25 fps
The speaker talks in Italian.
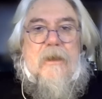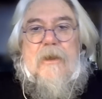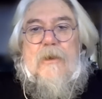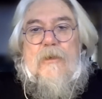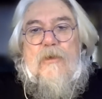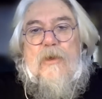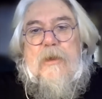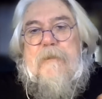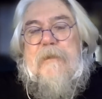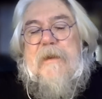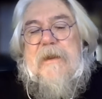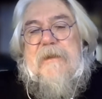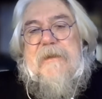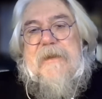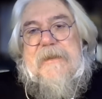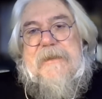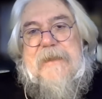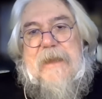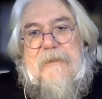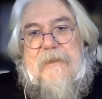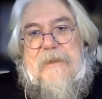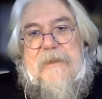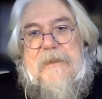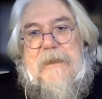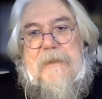Lui
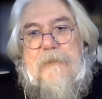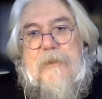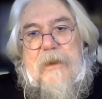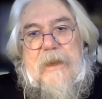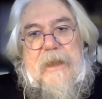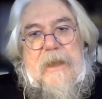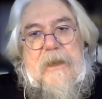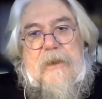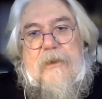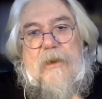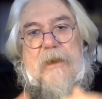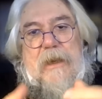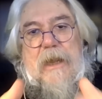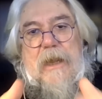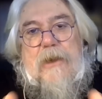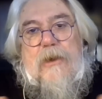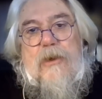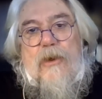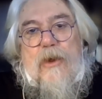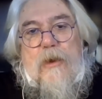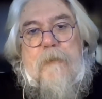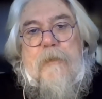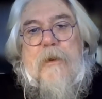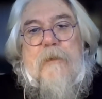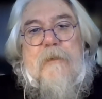brevettava delle molecole, la
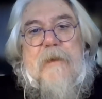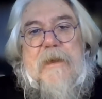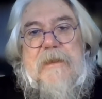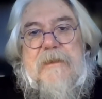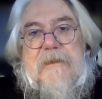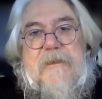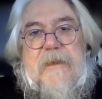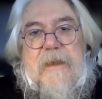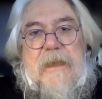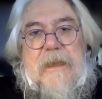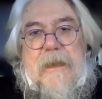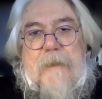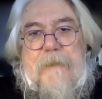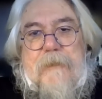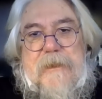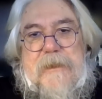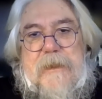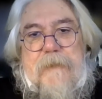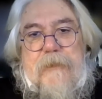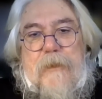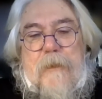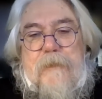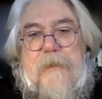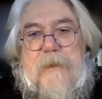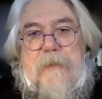clorpromazina, per
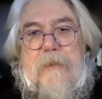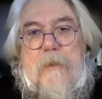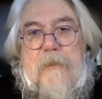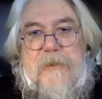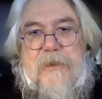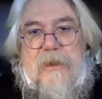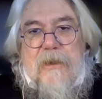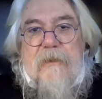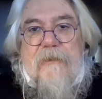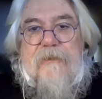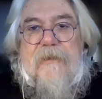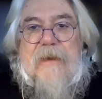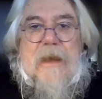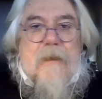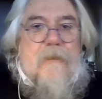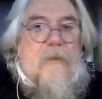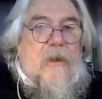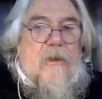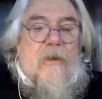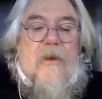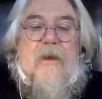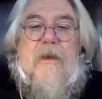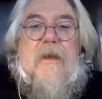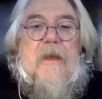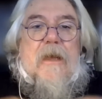esempio, il primo
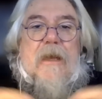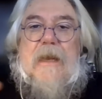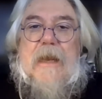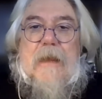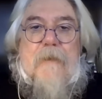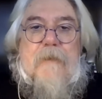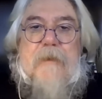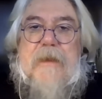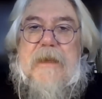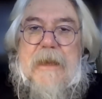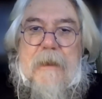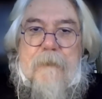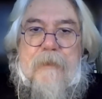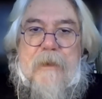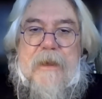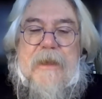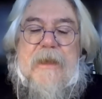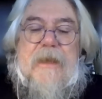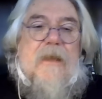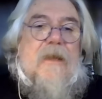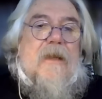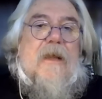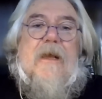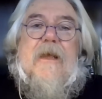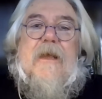psicofarmaco,
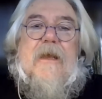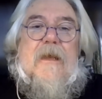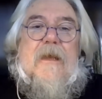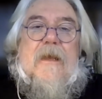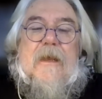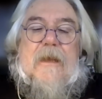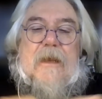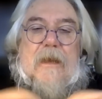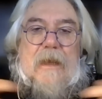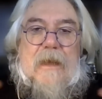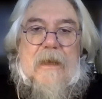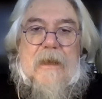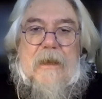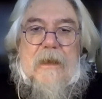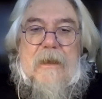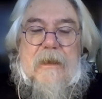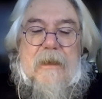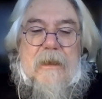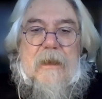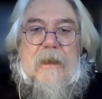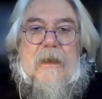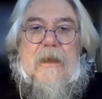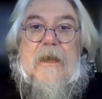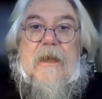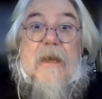l'aminaprina,
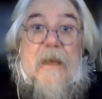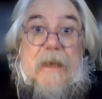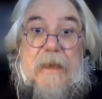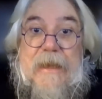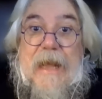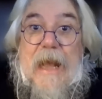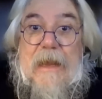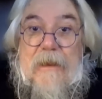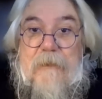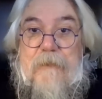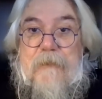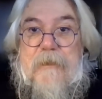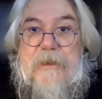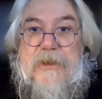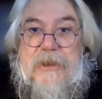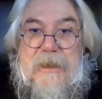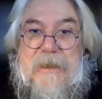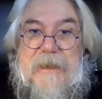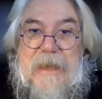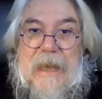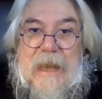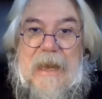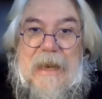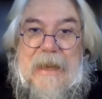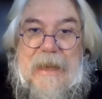le, il, il,
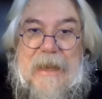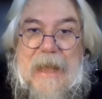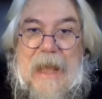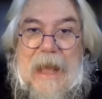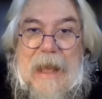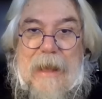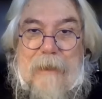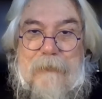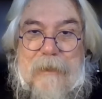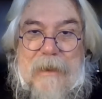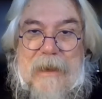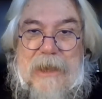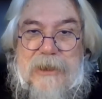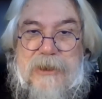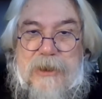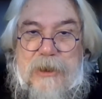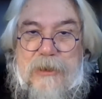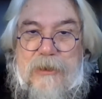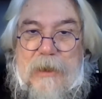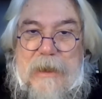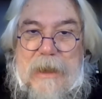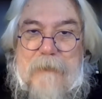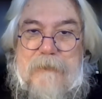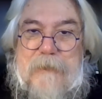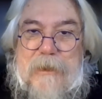micidiale GABA,
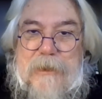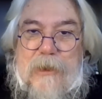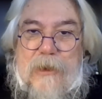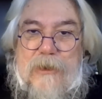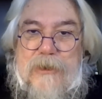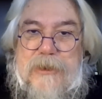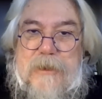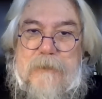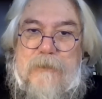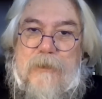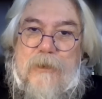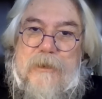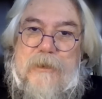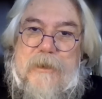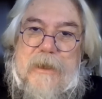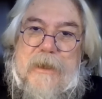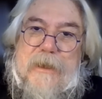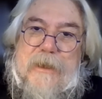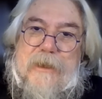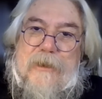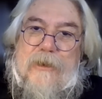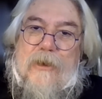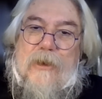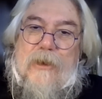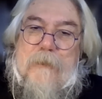l'acido gamma
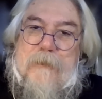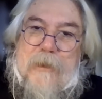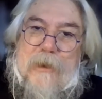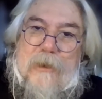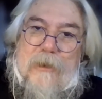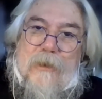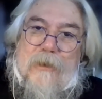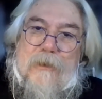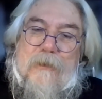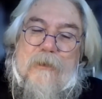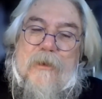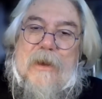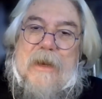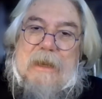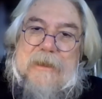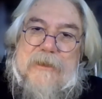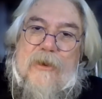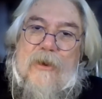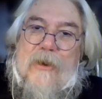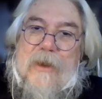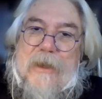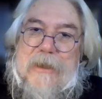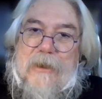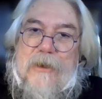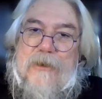idrossibutirico, che però quella
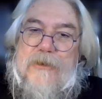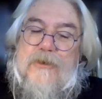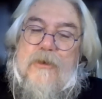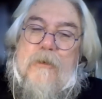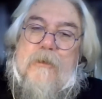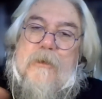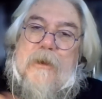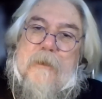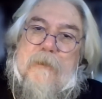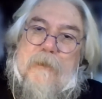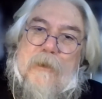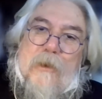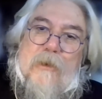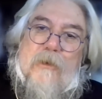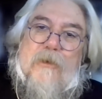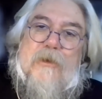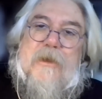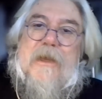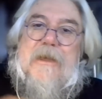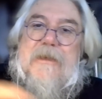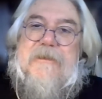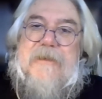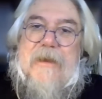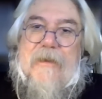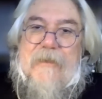droga dello stupro che poi lui
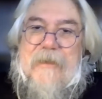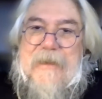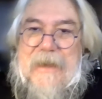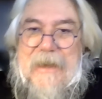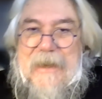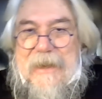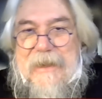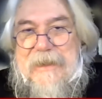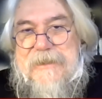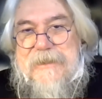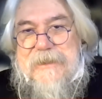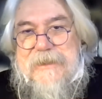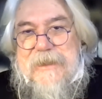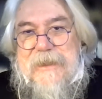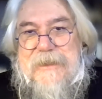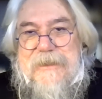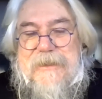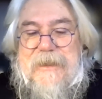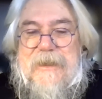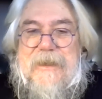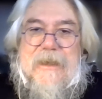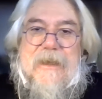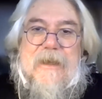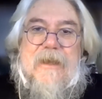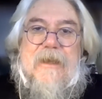utilizzava nelle
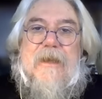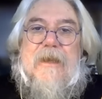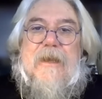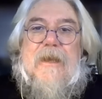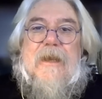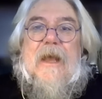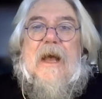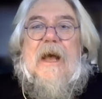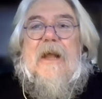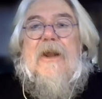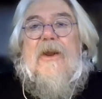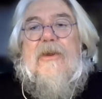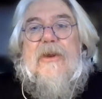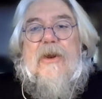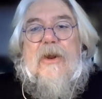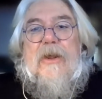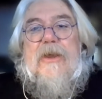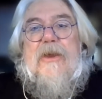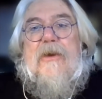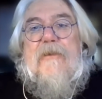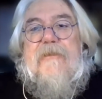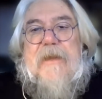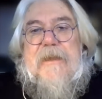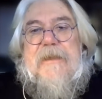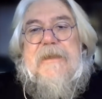anestesie. Allora
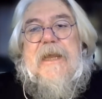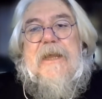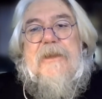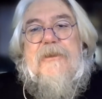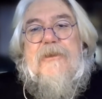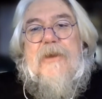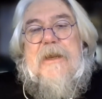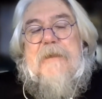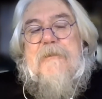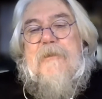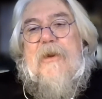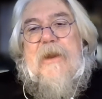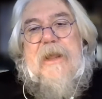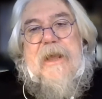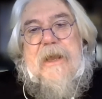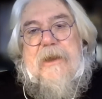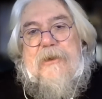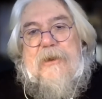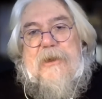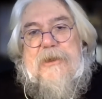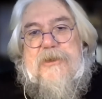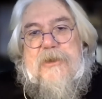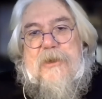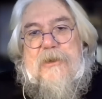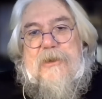io vendendo le
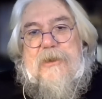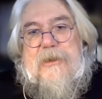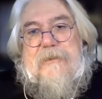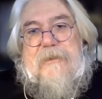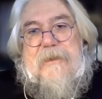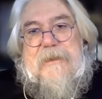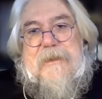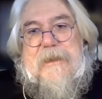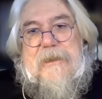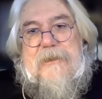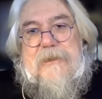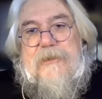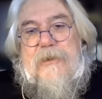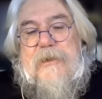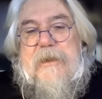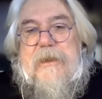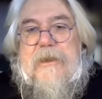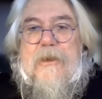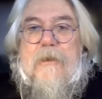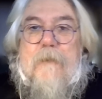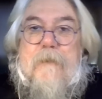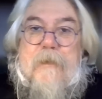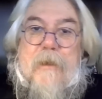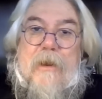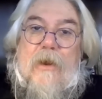molecole sono diventato
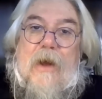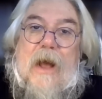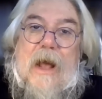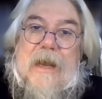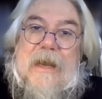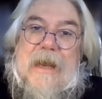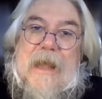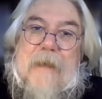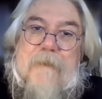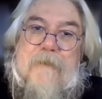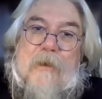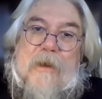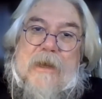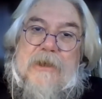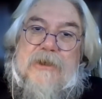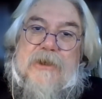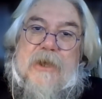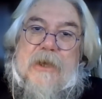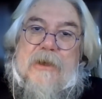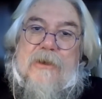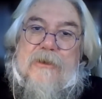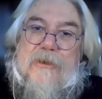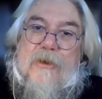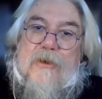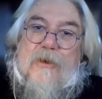ricco, però all'epoca
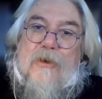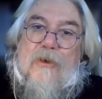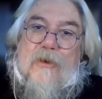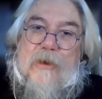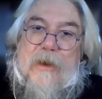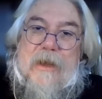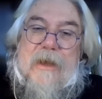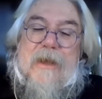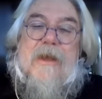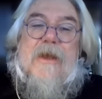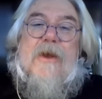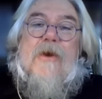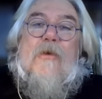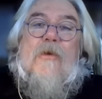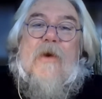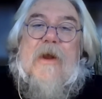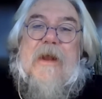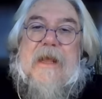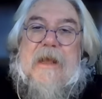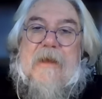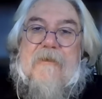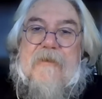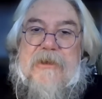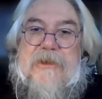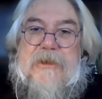c'erano ancora
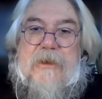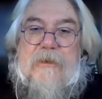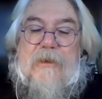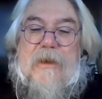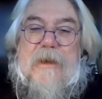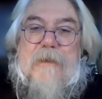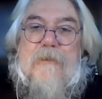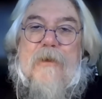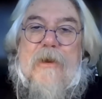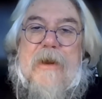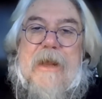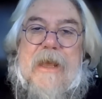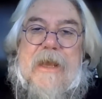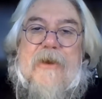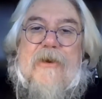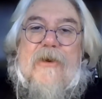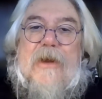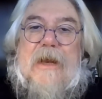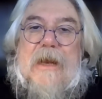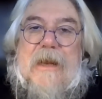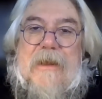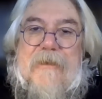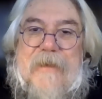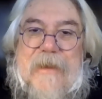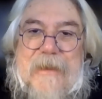quelli che facevano le
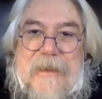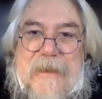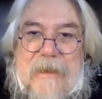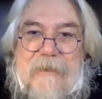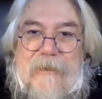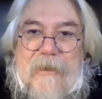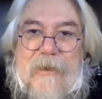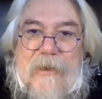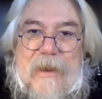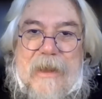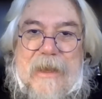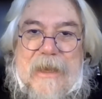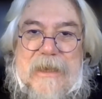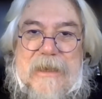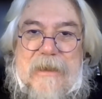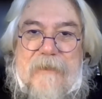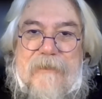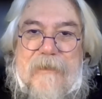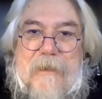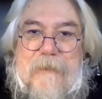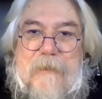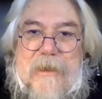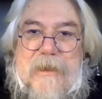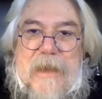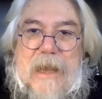molecole e le vendevano alle case
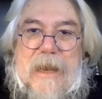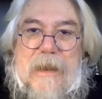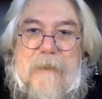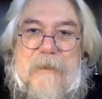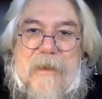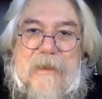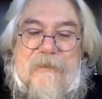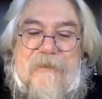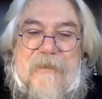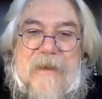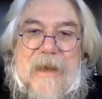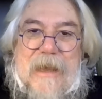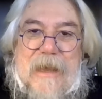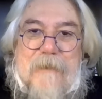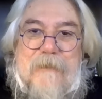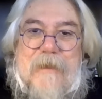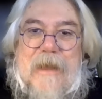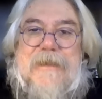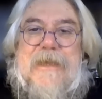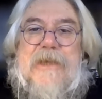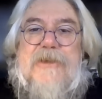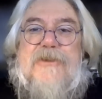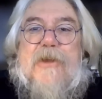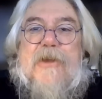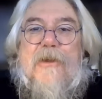farmaceutiche, alla Big Pharma.
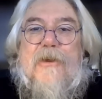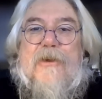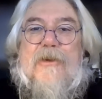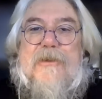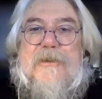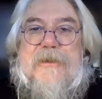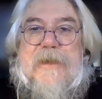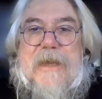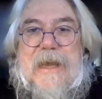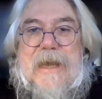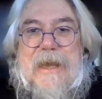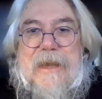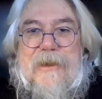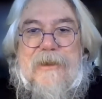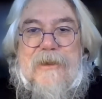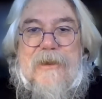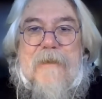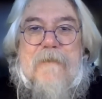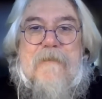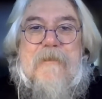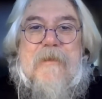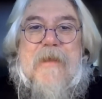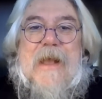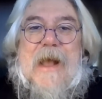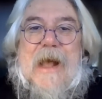Adesso è il contrario.
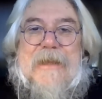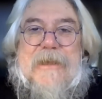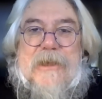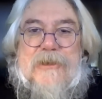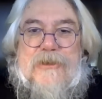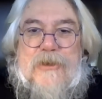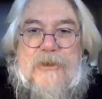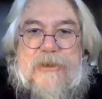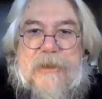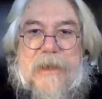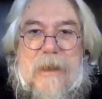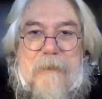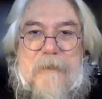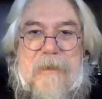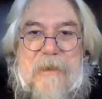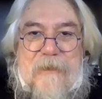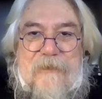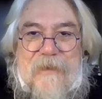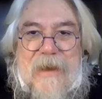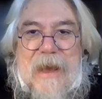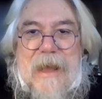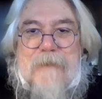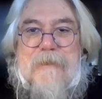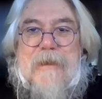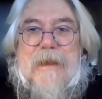Adesso c'è la Big
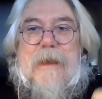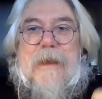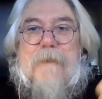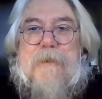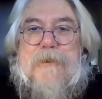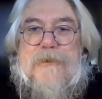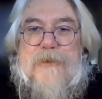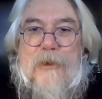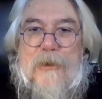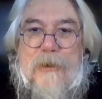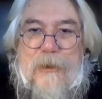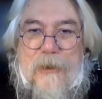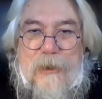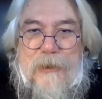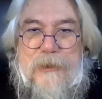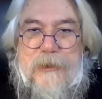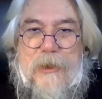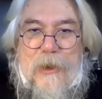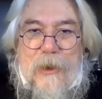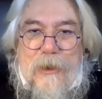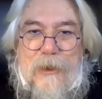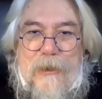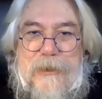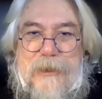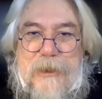Pharma che ha preso il
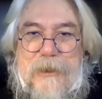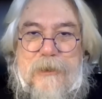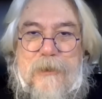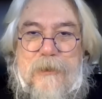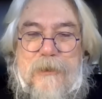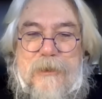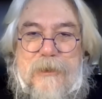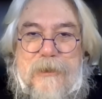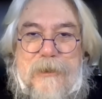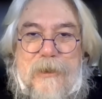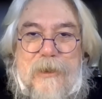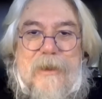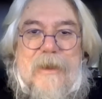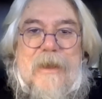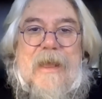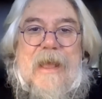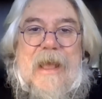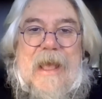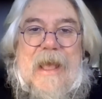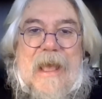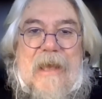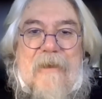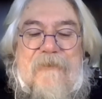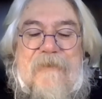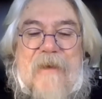controllo di tutto
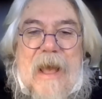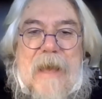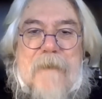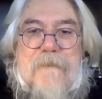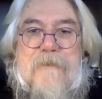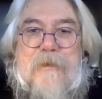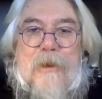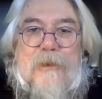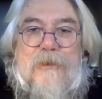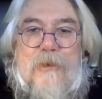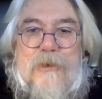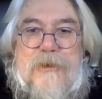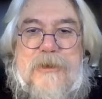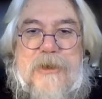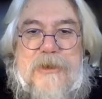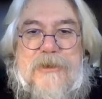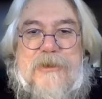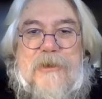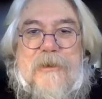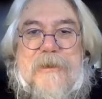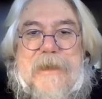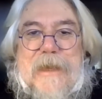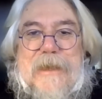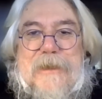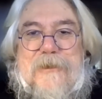e fa e produce
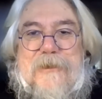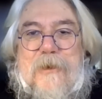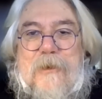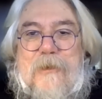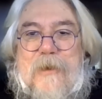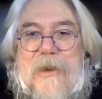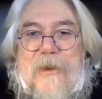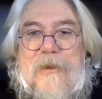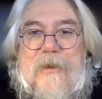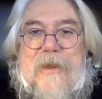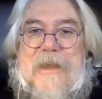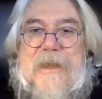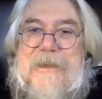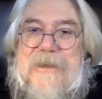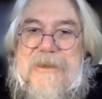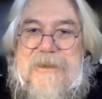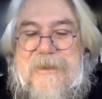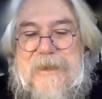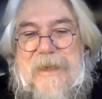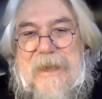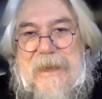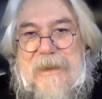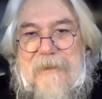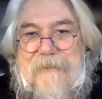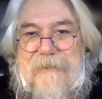soltanto quello che gli
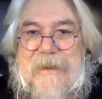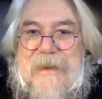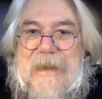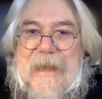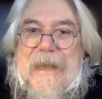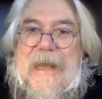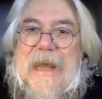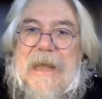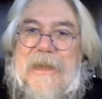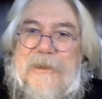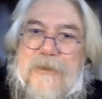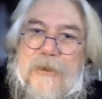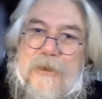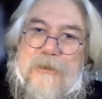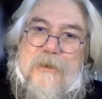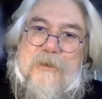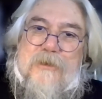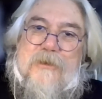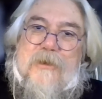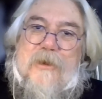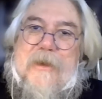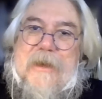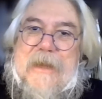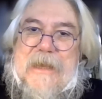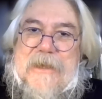serve, negando
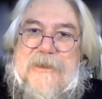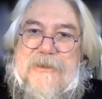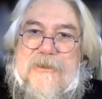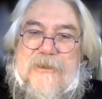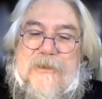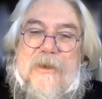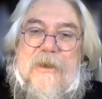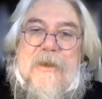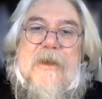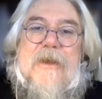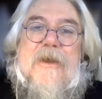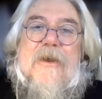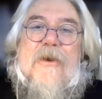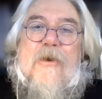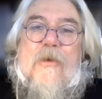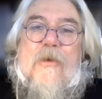tutto il resto.